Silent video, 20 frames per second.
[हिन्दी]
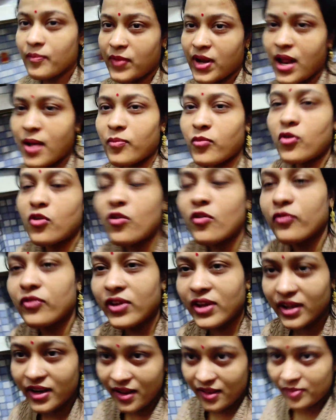मैंने आपको
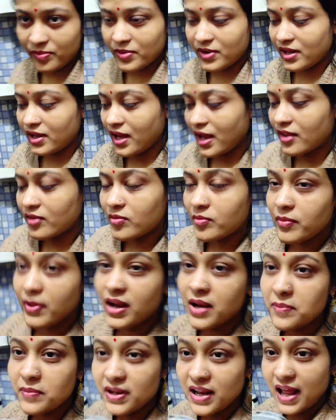कोफ्ते की रेसिपी दिखाई थी
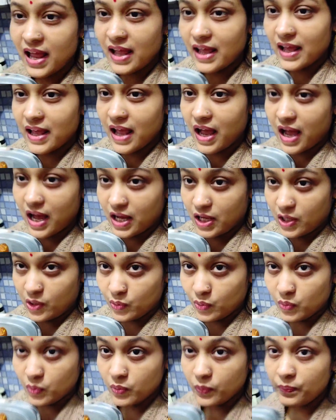मैंने मिलाया है
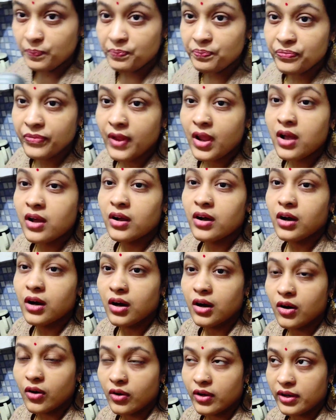आलू
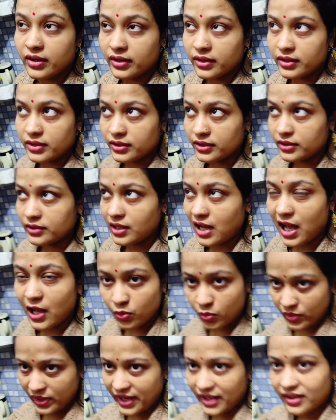और
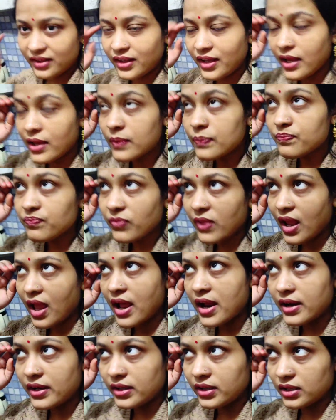आलू रेत के
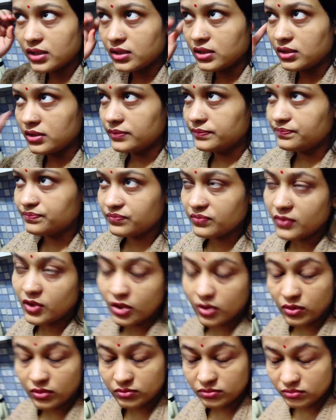एंड
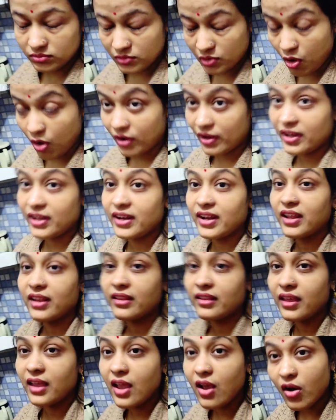लौकी
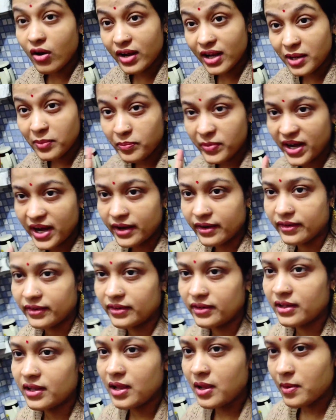रेत के और एक ब्रेड
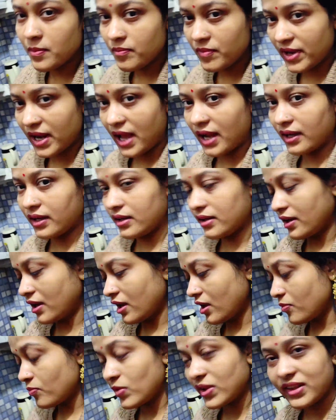मिला
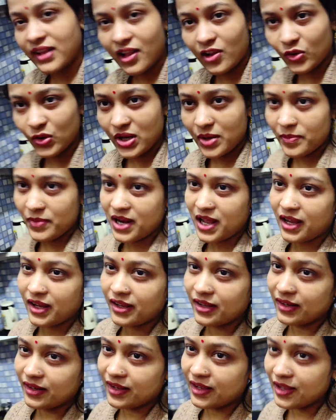करके मसाला सारा मिला
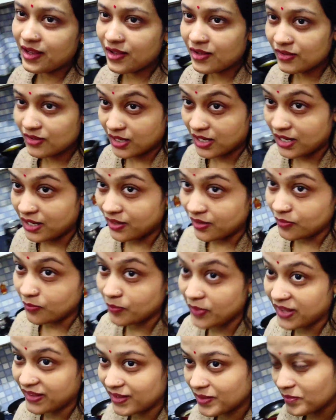करके हाँ
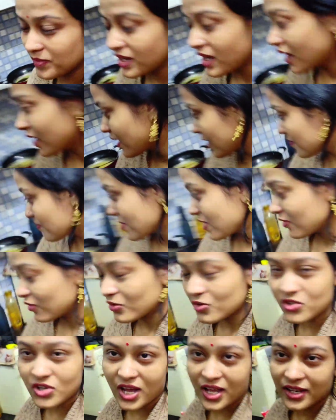बेसन मिला के मैंने
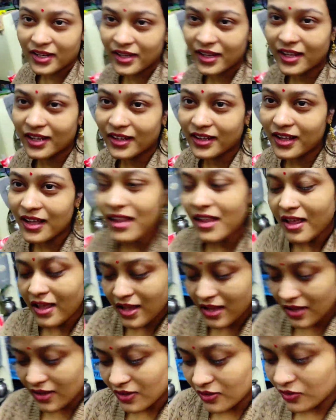इसको छान दिया था
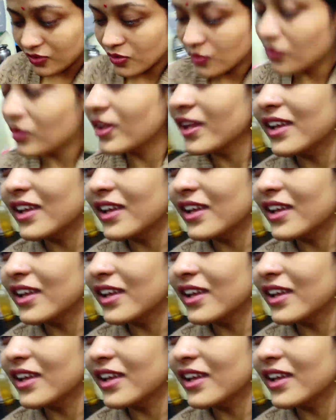तो